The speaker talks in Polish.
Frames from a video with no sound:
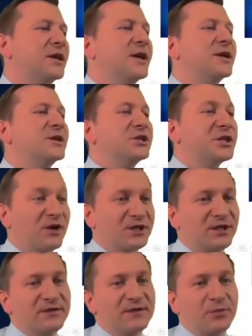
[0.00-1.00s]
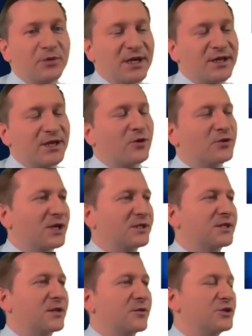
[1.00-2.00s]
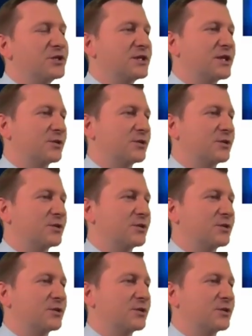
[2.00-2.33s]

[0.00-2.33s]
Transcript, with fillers: czy też właśnie wspomniane kontrakty na różnicy,